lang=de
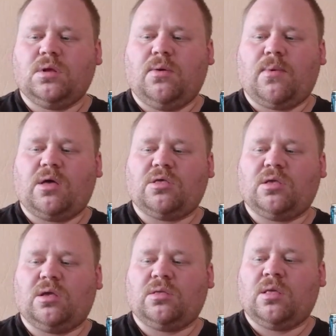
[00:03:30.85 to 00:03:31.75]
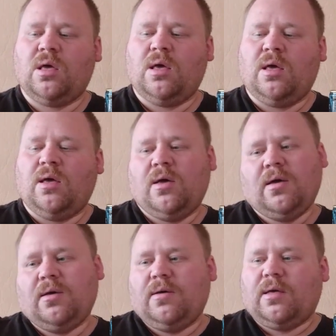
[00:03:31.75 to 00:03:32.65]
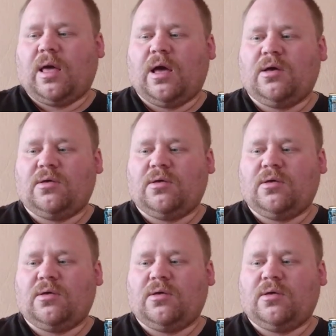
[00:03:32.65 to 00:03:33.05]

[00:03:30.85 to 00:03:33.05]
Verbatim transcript: Aber ich den, ja,